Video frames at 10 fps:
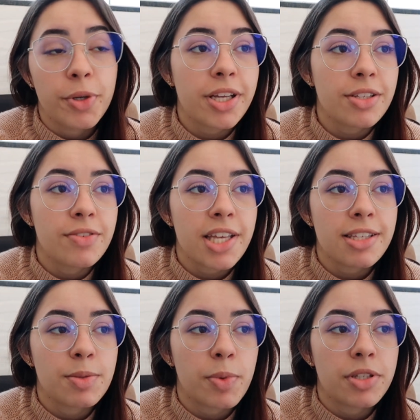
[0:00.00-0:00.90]
porque às
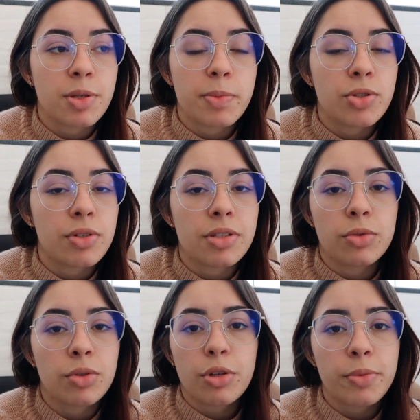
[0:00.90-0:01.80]
vezes pode ser uma situação
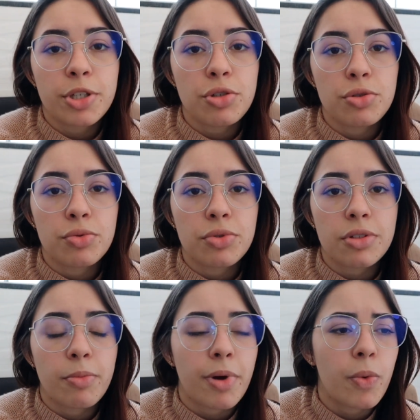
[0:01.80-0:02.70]
totalmente
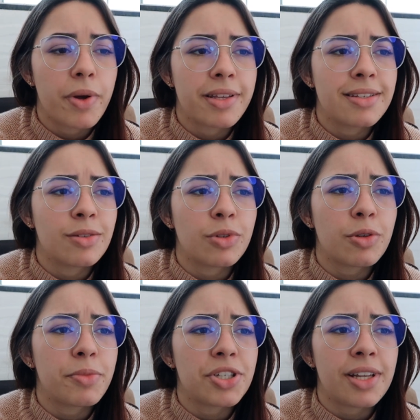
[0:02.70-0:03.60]
injusta, uma coisa
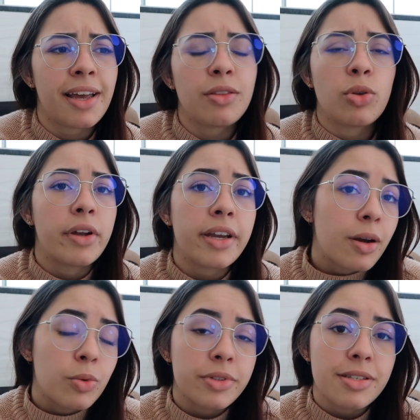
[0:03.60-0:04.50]
totalmente aleatória que
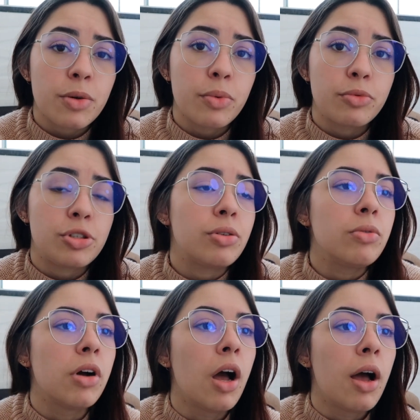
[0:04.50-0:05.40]
aconteceu contigo,